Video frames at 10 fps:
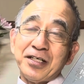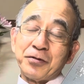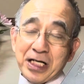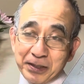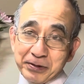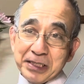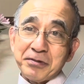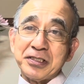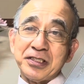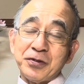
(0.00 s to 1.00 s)
このアブラム
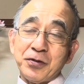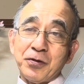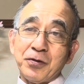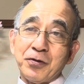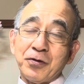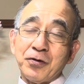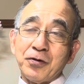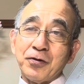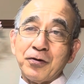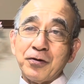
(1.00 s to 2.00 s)
の信
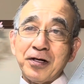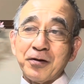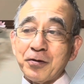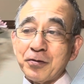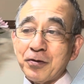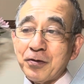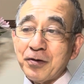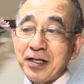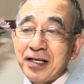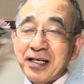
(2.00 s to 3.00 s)
仰こ
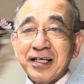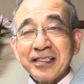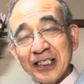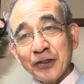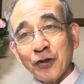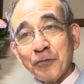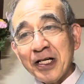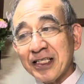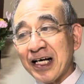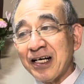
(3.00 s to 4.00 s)
の最初に読まれ
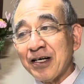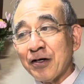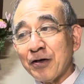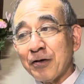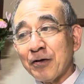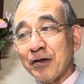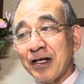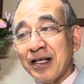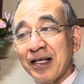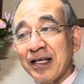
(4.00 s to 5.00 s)
た、
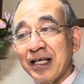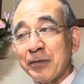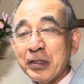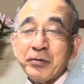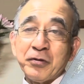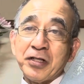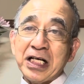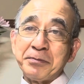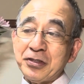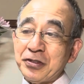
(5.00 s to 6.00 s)
ヘブレイプの手
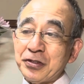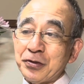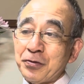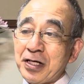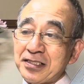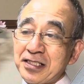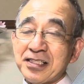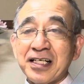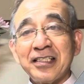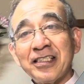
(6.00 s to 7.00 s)
紙11章の8節
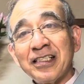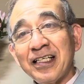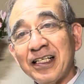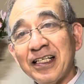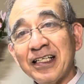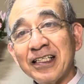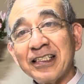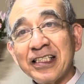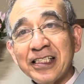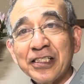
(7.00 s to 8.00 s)
から 10,、えー、
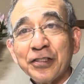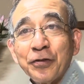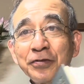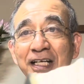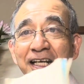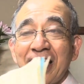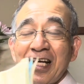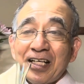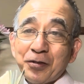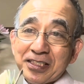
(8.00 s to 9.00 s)
節を読んで
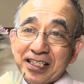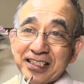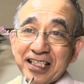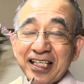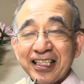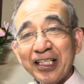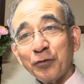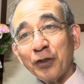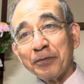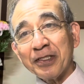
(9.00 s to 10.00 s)
閉じさせていきたいと
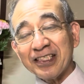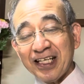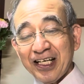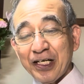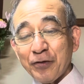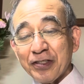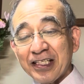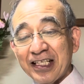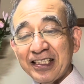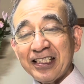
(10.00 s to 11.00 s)
思います。えお恥ず
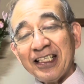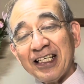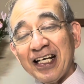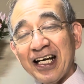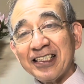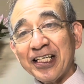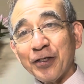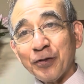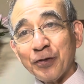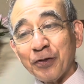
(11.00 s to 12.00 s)
かしい礼拝説
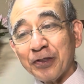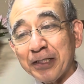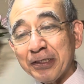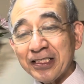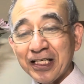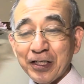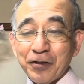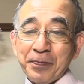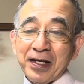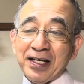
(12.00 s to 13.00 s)
教となりましたけど、
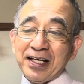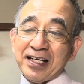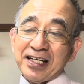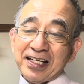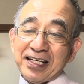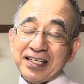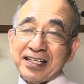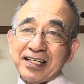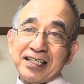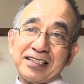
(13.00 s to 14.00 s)

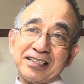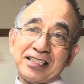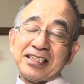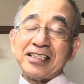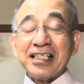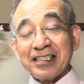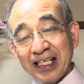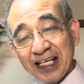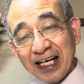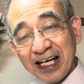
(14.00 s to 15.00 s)
えー、父です
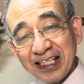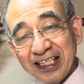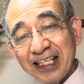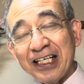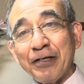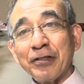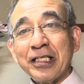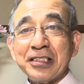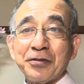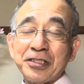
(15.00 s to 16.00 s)
ね。はい、えー、
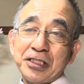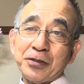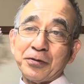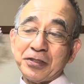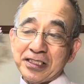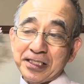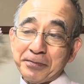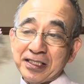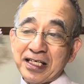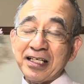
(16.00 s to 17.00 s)
私の信仰の父、
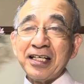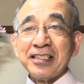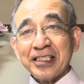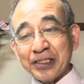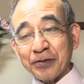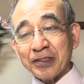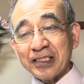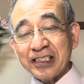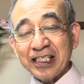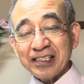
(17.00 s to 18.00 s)
また実の
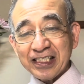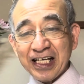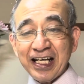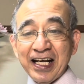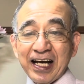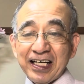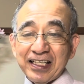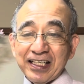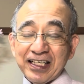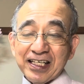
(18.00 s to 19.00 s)
父ですね。はい、
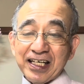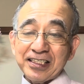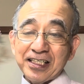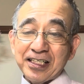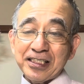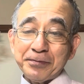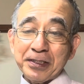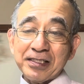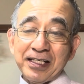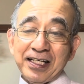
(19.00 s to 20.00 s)
えー、感謝いたしま
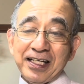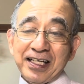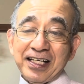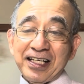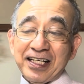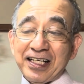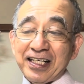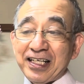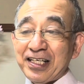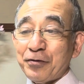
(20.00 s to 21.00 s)
す。
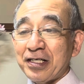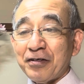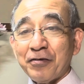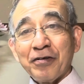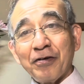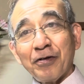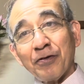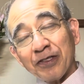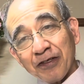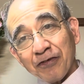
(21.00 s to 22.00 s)
えー、お
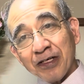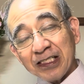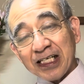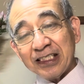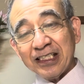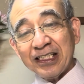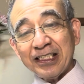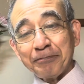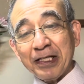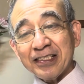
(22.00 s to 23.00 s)
おお恥ずかし
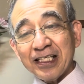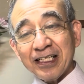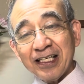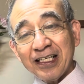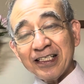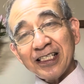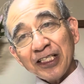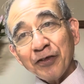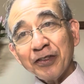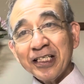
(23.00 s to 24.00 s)
い、まあせえー、
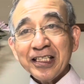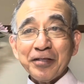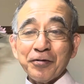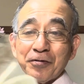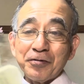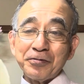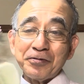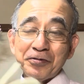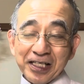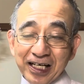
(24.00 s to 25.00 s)
説教を聞いてるの
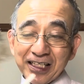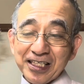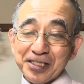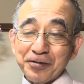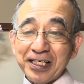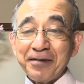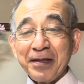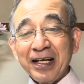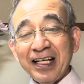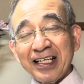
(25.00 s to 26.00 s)
振り返りですので、
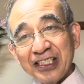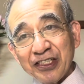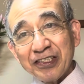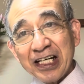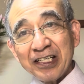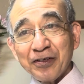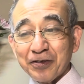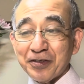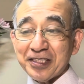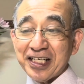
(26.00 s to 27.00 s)
1週間こ
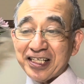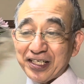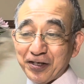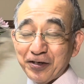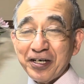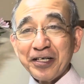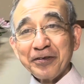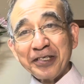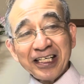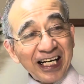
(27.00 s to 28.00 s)
の説教を
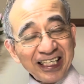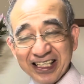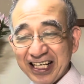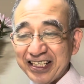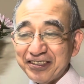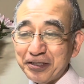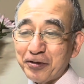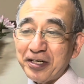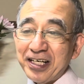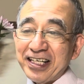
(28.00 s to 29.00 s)
振り返ってっていうの
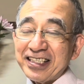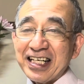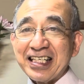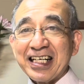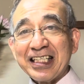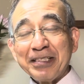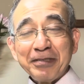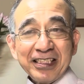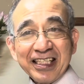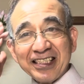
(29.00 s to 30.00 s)
もなかなか厳
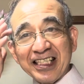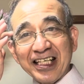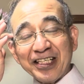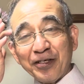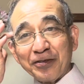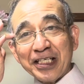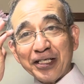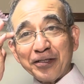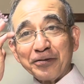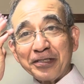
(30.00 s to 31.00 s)
しいですね。今日の説
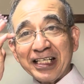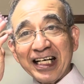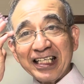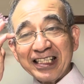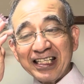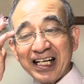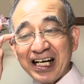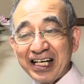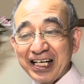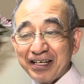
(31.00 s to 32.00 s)
教の振り返りな
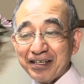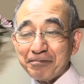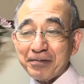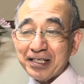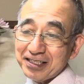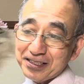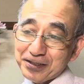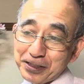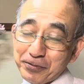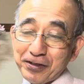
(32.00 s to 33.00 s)
ら、あまあ、そ
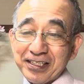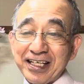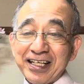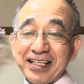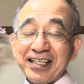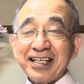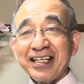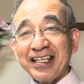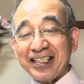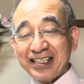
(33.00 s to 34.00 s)
れも、
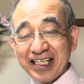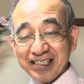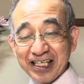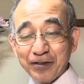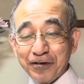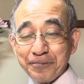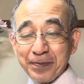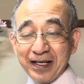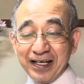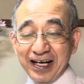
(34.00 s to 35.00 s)
えー、ですけど、
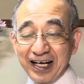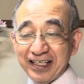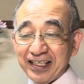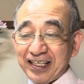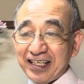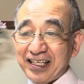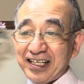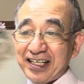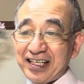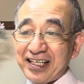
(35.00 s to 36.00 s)
はい、
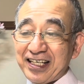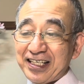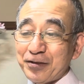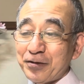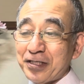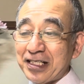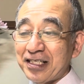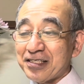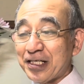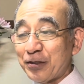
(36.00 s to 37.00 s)
えー、余談で
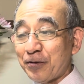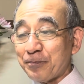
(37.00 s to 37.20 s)
すけど、